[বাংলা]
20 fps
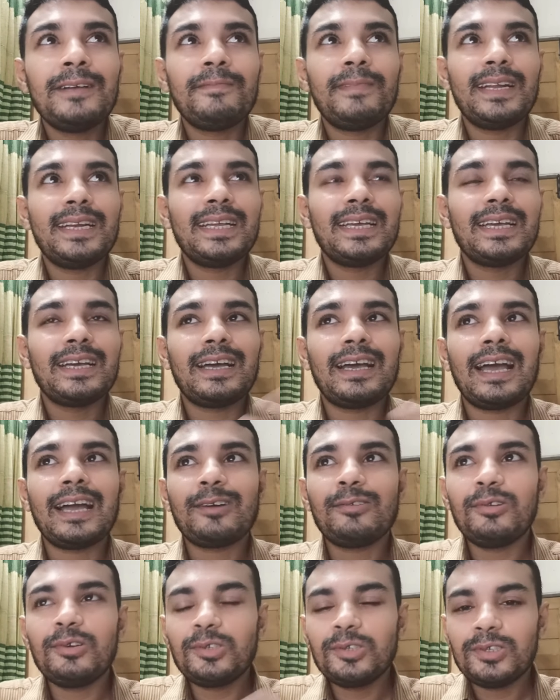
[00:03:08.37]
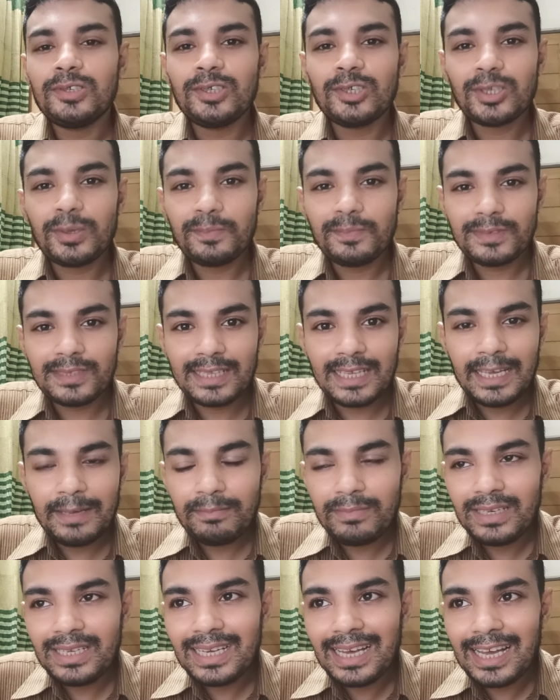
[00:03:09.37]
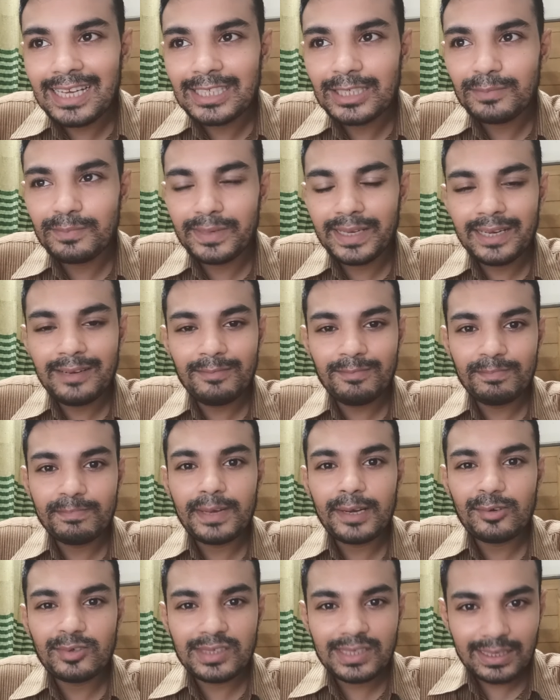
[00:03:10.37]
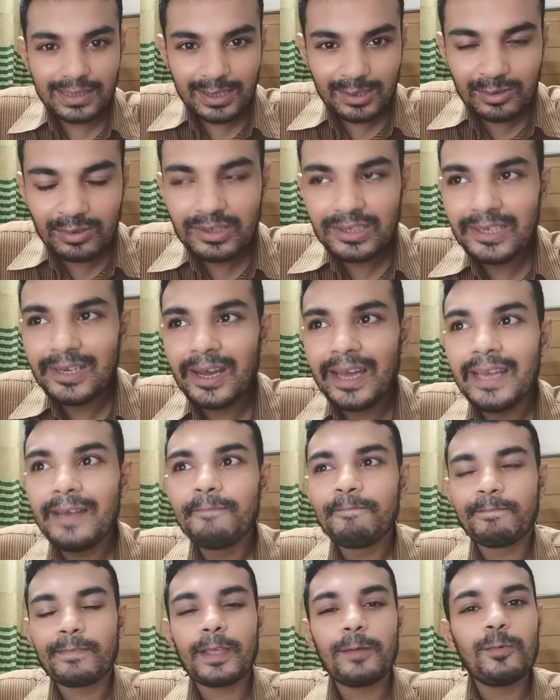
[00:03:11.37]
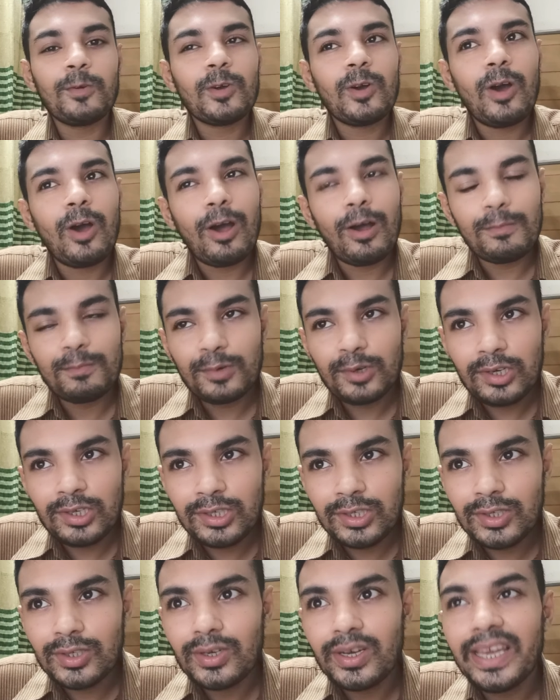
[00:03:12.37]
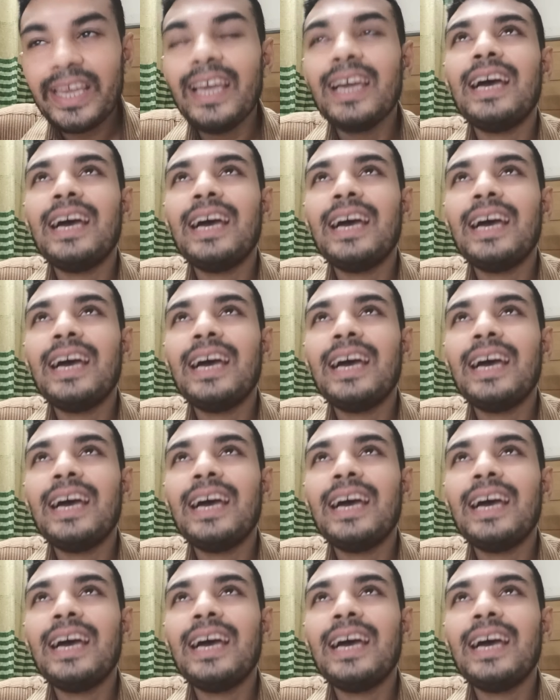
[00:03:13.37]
মানে আকর্ষণীয় সব স্কিম নিয়ে আসবেন মানুষ যাতে খুশি হয় এবং অবশ্যই